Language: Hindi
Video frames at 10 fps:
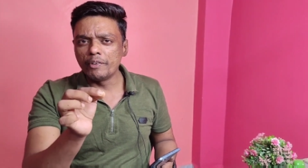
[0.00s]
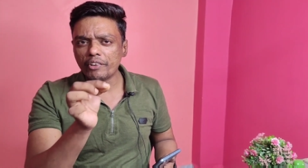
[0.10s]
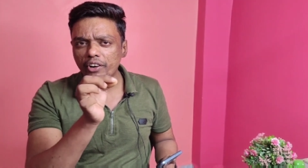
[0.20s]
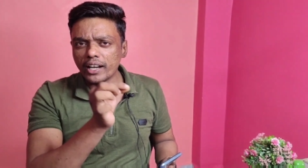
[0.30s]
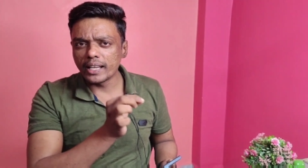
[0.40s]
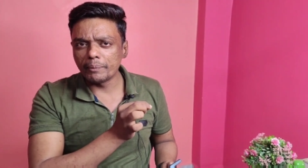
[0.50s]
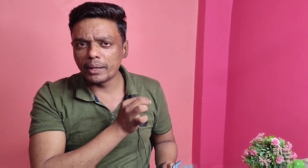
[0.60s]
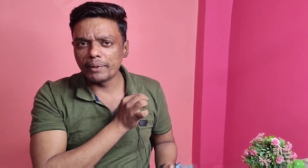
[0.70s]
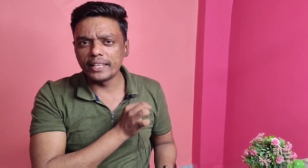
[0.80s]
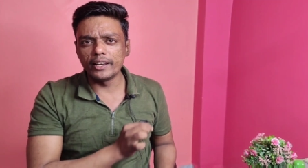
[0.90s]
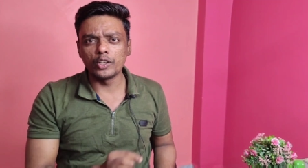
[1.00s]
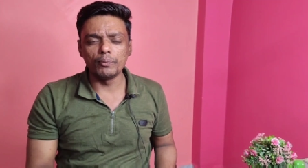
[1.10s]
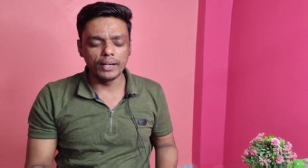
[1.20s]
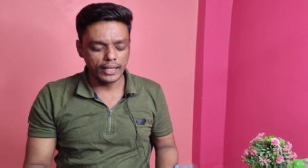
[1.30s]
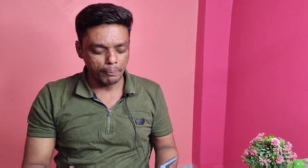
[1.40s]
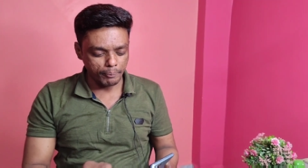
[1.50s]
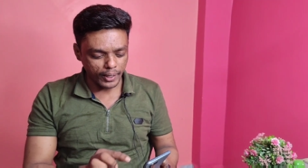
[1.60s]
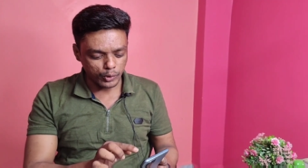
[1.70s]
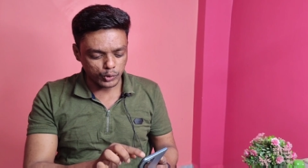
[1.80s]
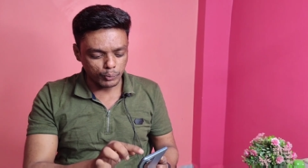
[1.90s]
मीवा फोर्टीन की अपडेट हमें देखने को मिल गया
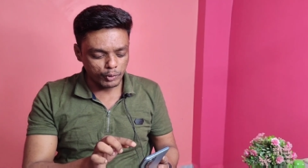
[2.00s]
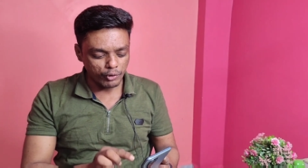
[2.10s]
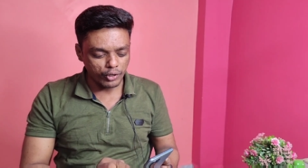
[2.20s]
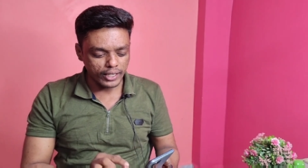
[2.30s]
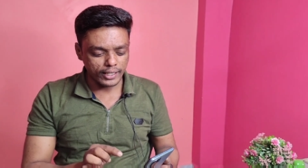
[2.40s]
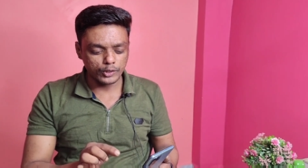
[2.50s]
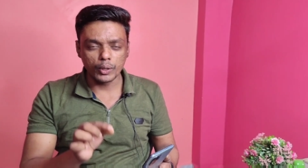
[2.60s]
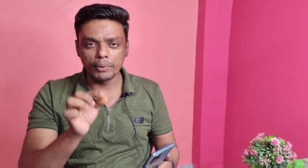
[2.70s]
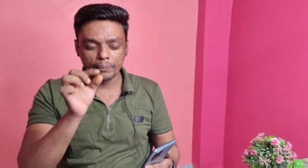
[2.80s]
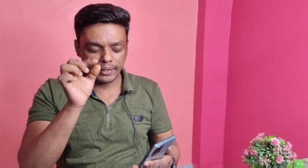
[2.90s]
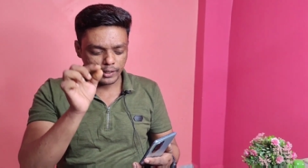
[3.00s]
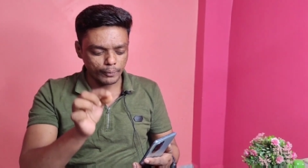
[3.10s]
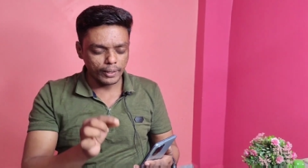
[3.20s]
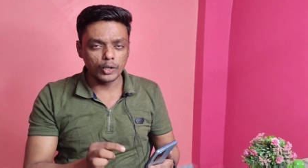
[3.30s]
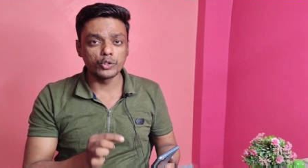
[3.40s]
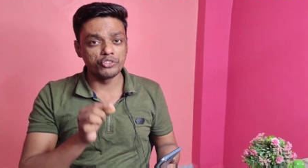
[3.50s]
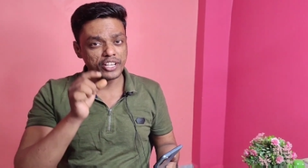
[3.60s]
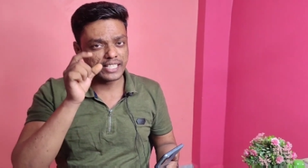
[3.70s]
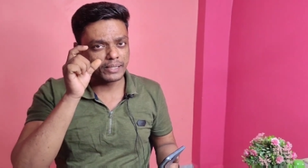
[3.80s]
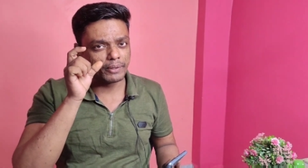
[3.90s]
पर दोस्तों मीवा फोर्टीन की जो अपडेट हमें देखने को मिला और जो
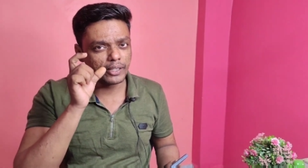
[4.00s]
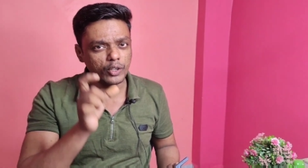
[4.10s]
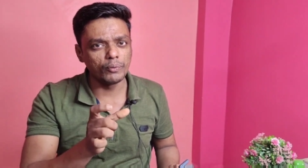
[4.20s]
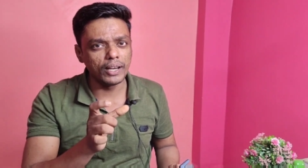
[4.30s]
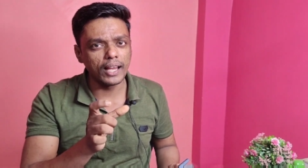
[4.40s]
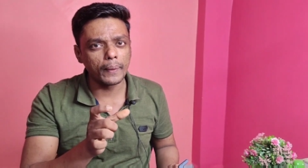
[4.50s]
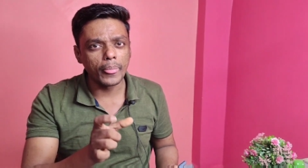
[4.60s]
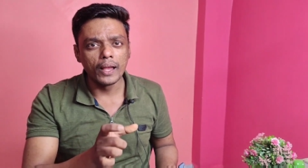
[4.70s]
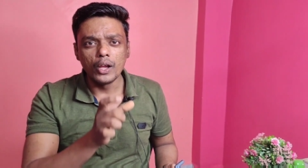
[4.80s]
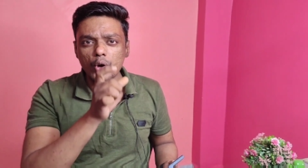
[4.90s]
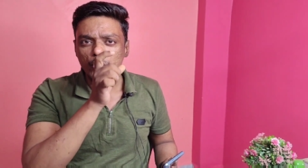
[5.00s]
फीचर्स हमें देखने को मिला है